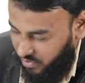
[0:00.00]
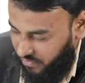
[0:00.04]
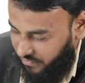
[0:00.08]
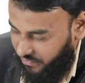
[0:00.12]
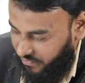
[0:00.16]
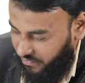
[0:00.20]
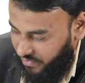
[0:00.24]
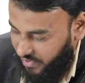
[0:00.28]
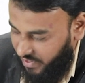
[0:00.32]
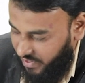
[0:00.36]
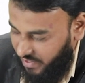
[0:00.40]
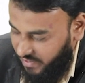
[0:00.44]
ऑफ
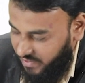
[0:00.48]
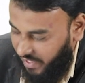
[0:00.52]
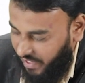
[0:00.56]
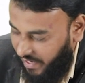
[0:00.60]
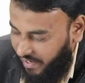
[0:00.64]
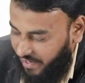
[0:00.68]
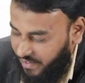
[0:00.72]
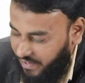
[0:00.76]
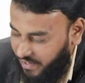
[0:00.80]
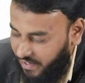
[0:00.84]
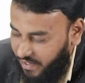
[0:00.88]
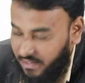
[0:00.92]
ये
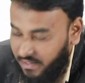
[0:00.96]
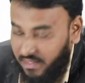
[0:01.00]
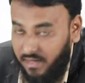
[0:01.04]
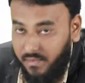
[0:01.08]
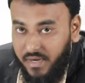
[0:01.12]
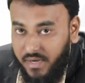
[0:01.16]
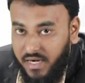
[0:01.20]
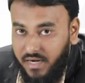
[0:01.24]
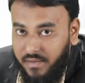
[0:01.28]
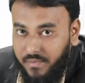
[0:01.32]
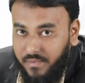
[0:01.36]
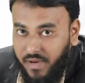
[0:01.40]
साइन टी अंदर
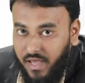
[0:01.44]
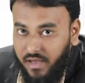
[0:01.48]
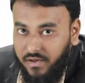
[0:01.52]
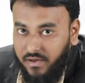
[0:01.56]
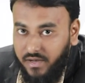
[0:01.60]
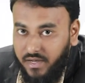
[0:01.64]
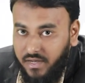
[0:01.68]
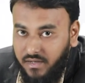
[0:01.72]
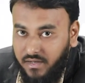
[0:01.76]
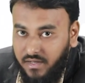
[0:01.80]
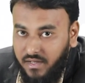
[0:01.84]
मल्टीप्लाई होगा